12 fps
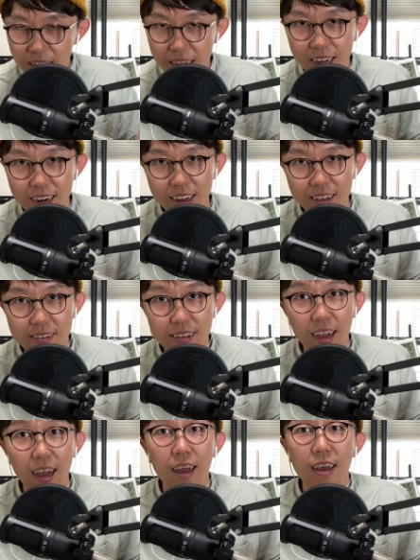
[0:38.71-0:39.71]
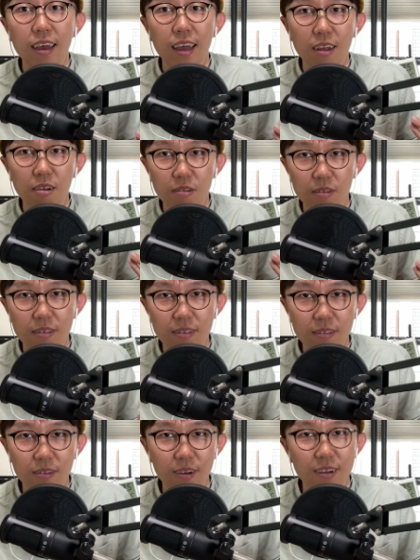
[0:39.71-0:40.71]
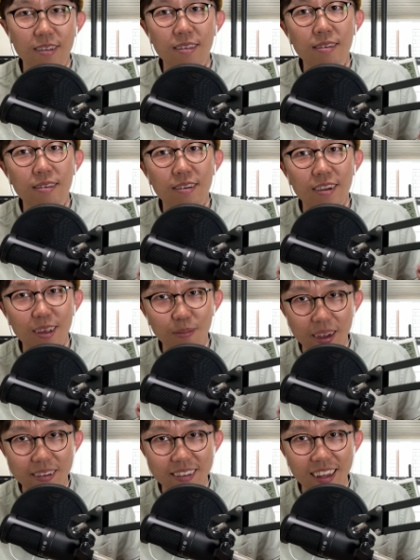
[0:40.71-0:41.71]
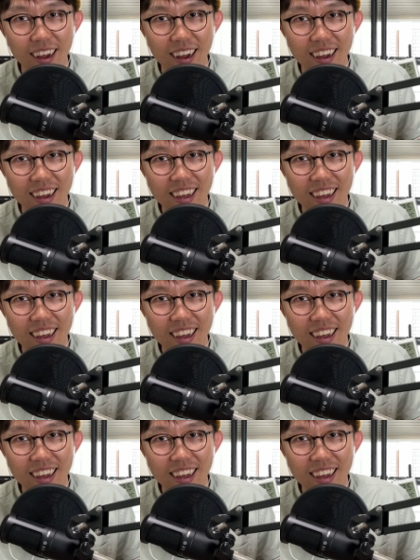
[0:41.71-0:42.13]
関連した、えー、グッズを作りました。